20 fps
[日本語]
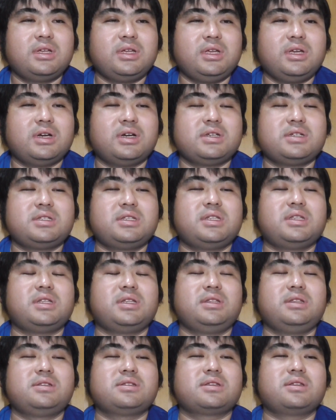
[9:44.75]
批判して
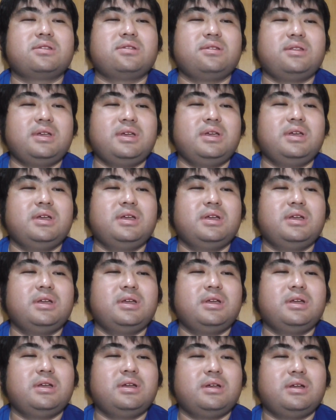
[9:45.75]
たんですけどね。
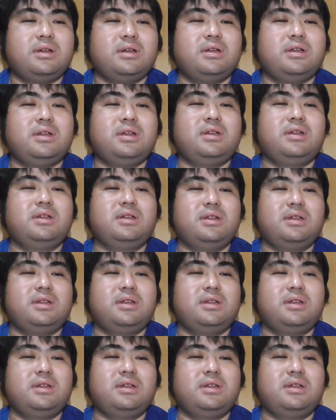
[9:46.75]
は